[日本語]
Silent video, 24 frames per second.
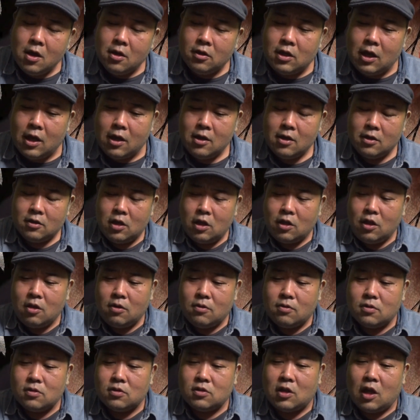で、出て
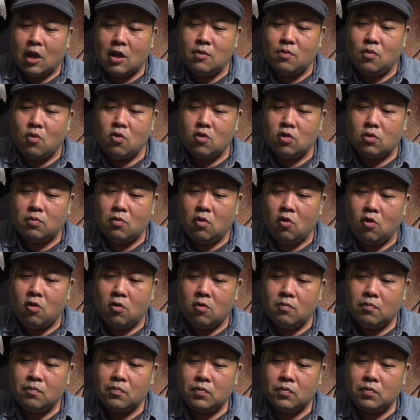くるサイボーグも、